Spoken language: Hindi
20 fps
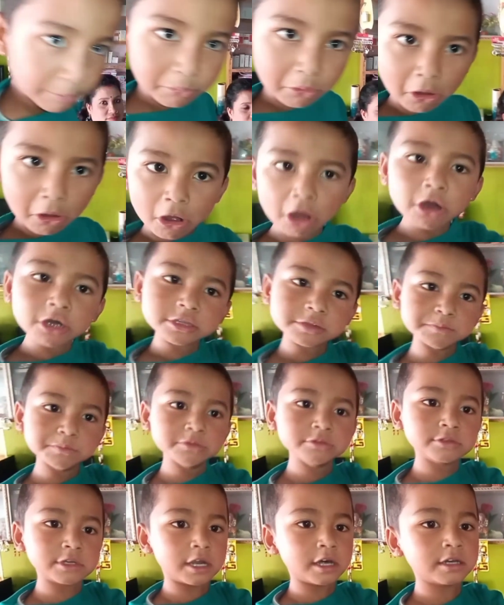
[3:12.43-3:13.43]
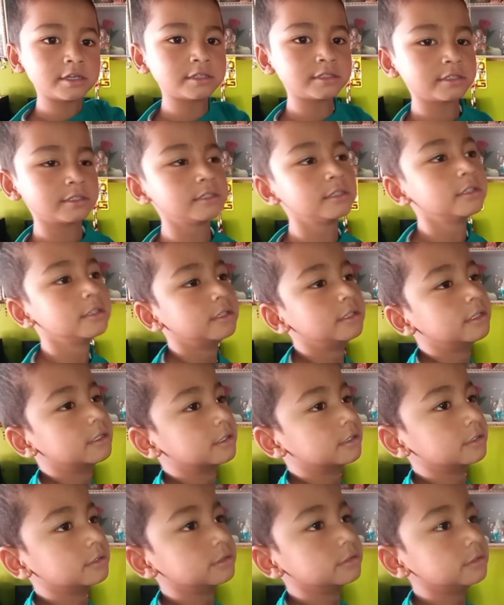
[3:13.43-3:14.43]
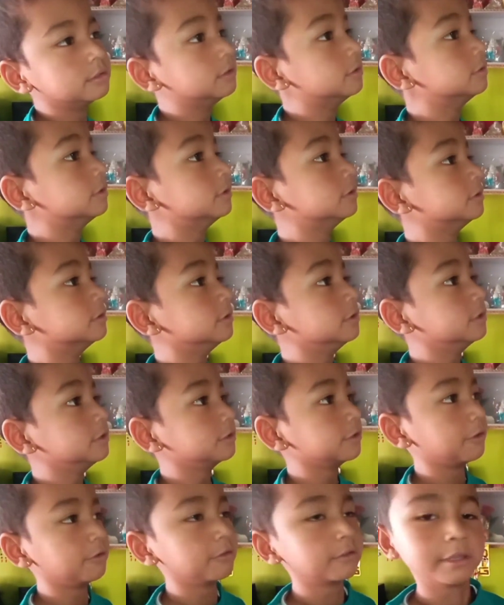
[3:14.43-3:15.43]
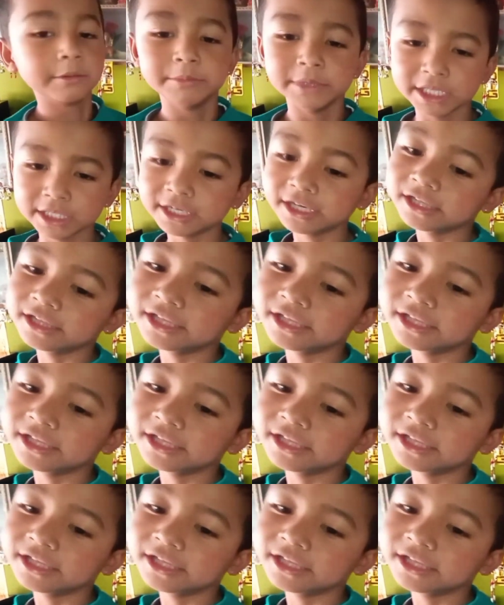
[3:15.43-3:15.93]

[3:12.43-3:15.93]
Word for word: बहुत बुरा क्यों क्योंकि मेरी